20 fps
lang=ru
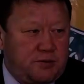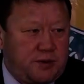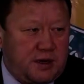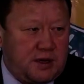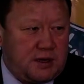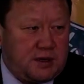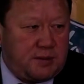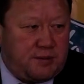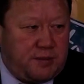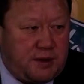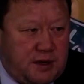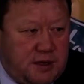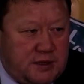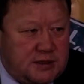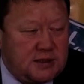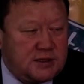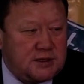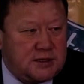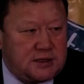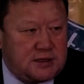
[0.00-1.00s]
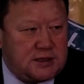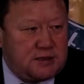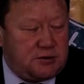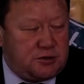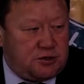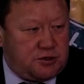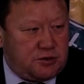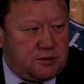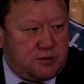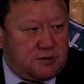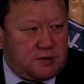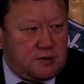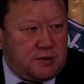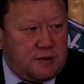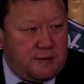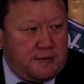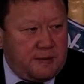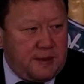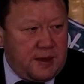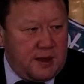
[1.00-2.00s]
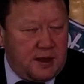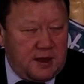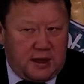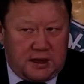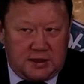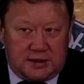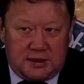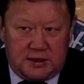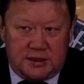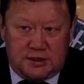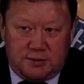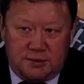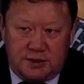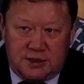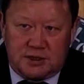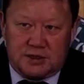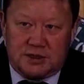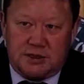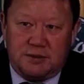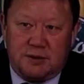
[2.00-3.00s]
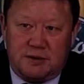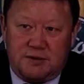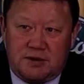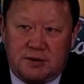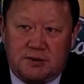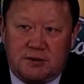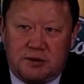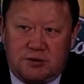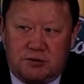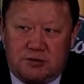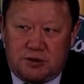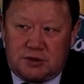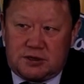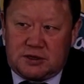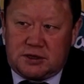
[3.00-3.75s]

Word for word: проекта перенесли на следующий год. Хотя значит, мы должны были в этом году уже